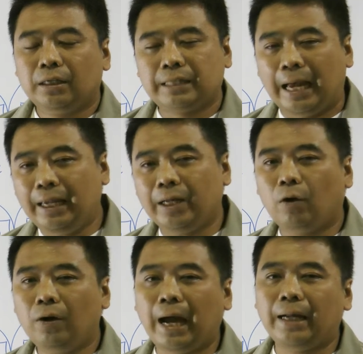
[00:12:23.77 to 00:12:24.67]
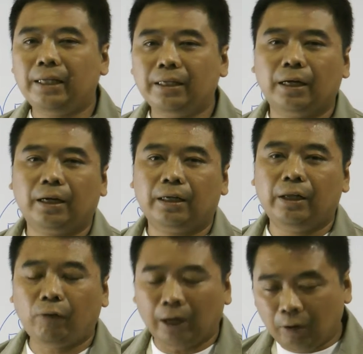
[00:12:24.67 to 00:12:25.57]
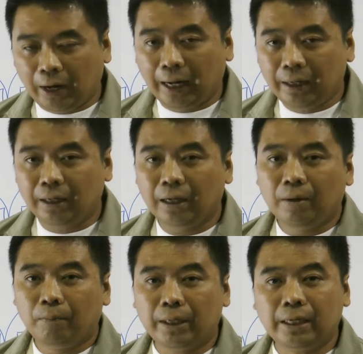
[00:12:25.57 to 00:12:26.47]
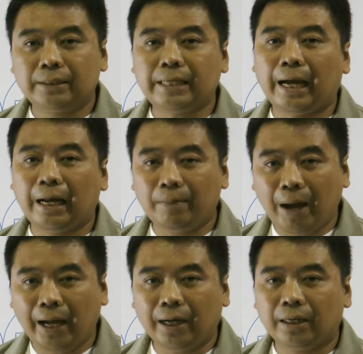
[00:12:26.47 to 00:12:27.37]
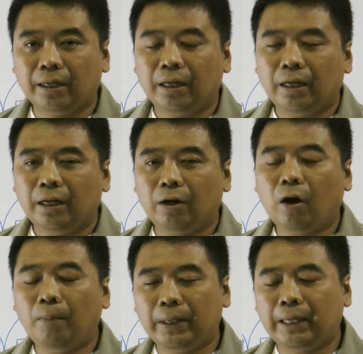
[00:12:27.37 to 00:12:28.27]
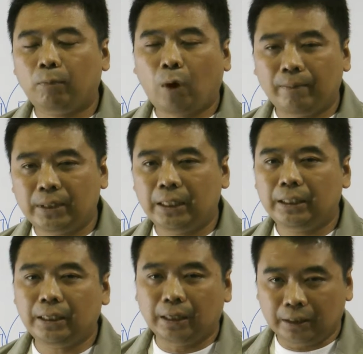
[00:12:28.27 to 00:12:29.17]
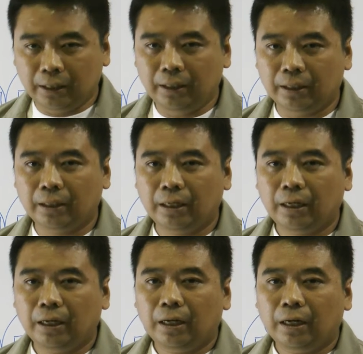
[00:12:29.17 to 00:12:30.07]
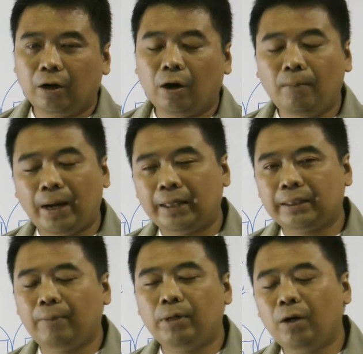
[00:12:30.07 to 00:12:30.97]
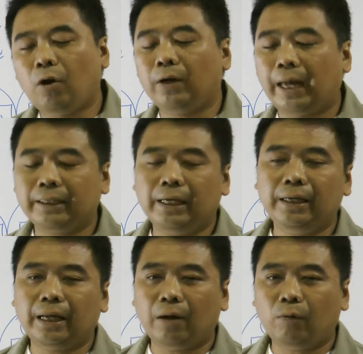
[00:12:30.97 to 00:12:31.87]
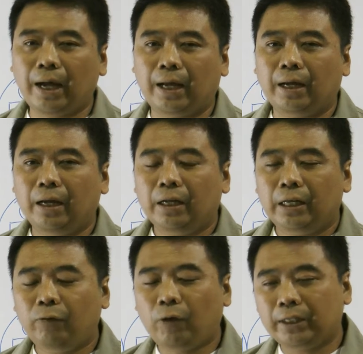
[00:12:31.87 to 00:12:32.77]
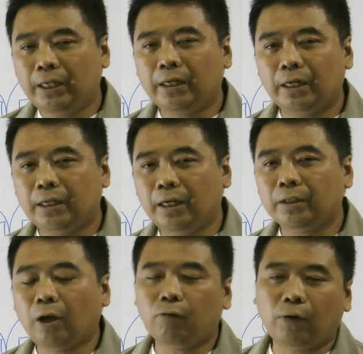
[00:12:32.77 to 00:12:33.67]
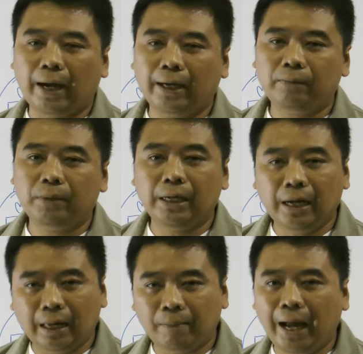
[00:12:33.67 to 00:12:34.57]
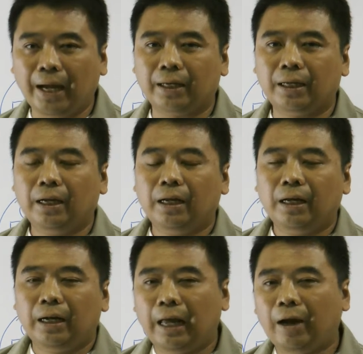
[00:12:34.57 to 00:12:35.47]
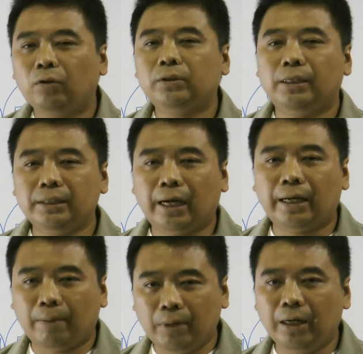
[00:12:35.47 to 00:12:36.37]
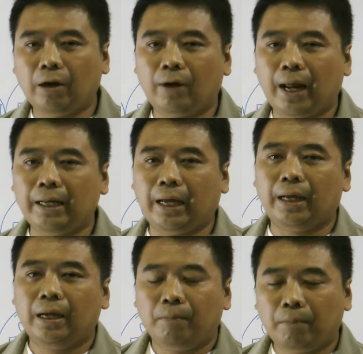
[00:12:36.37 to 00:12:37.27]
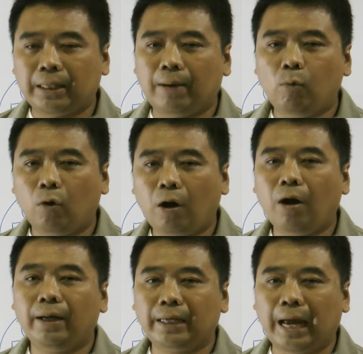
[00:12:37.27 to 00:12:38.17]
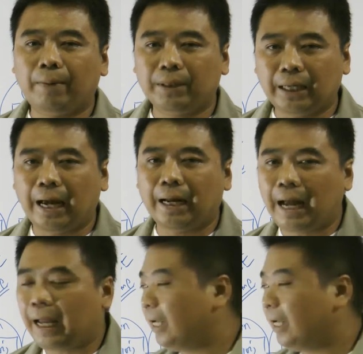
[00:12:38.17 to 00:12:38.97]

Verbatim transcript: สาเหตุของการที่เกิดดีเฟกต์เหล่านั้น มันเกิดจากอะไรบ้าง แล้วก็ไปเก็บความถี่ที่เกิดขึ้นแล้วก็มาทำเรื่องของแรงกิ้งนะครับว่าดีเฟกต์ที่เกิดขึ้นท็อปไฟมีเรื่องอะไรบ้าง แล้วถึงจะนำเรื่องเหล่านั้นเนี่ยมาทำหัวข้อในการพัฒนาได้